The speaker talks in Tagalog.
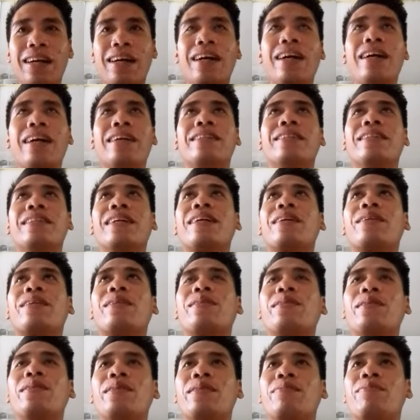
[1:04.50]
Ay
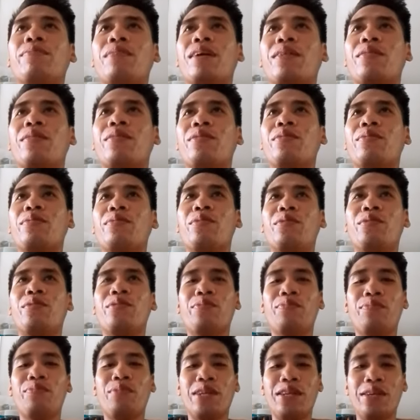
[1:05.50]
nako, paghubo
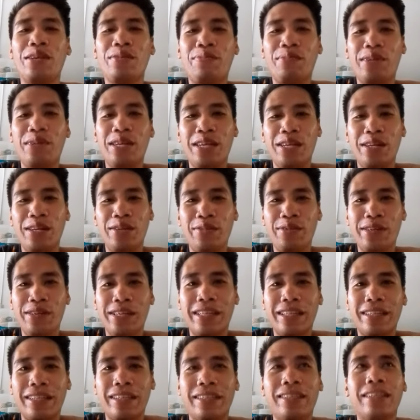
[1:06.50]
ng Pilipino
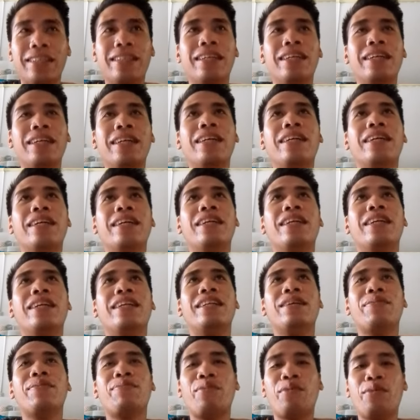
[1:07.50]
ay
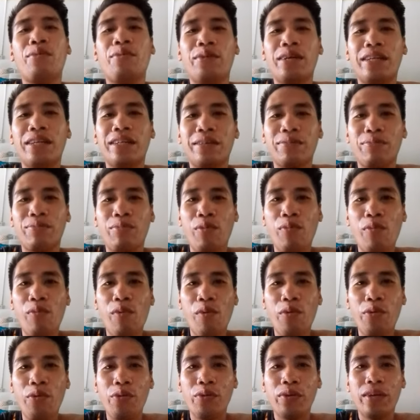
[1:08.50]
hinapunan ng
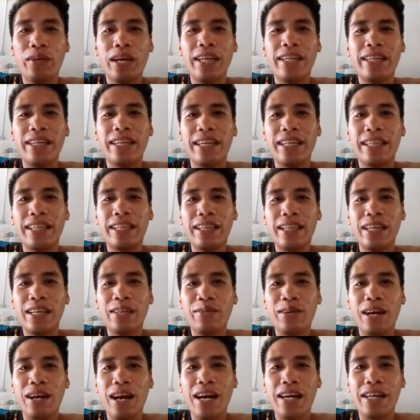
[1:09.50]
bubuyog ay nagitla
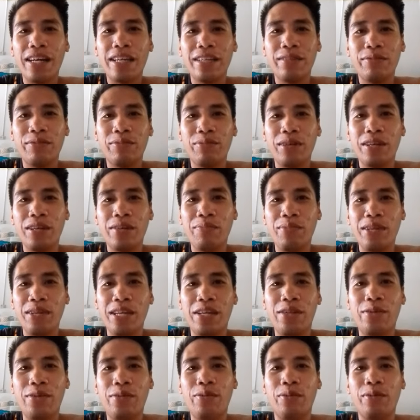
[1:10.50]
yung ari ng
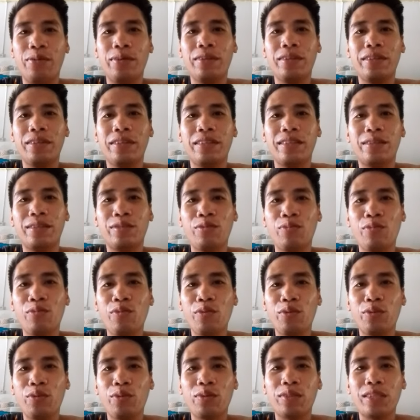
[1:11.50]
Pilipino. At
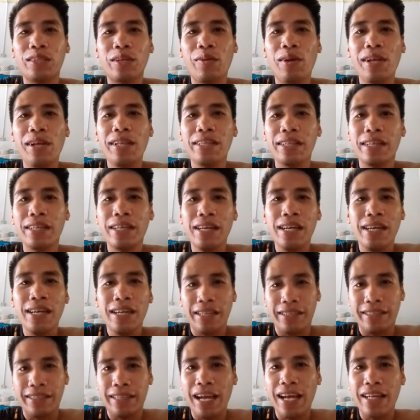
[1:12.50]
tumutok sa kwan,
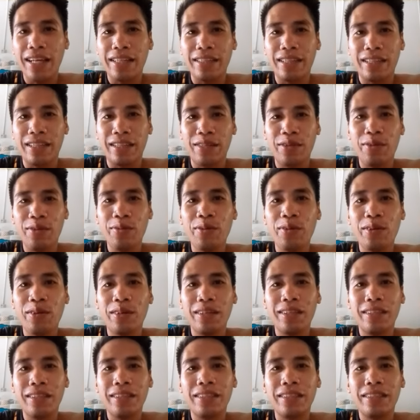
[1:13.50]
taas ng niyog
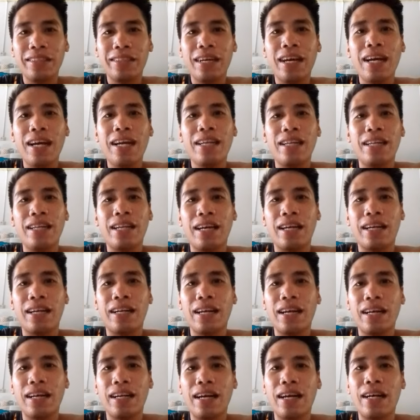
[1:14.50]
ay
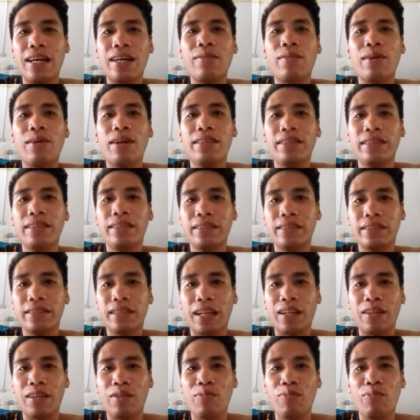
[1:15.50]
laglag ang kwan,
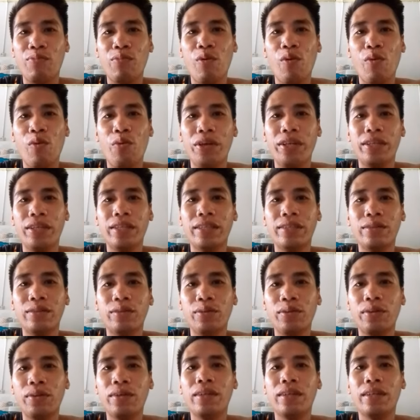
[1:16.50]
tatlong buwig na
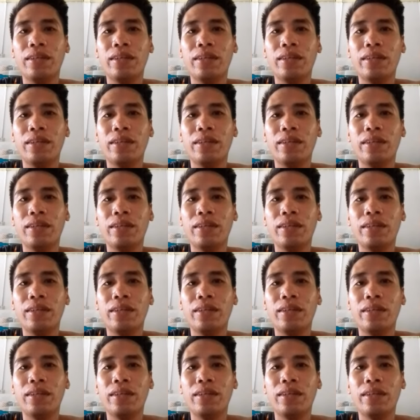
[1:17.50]
niyog.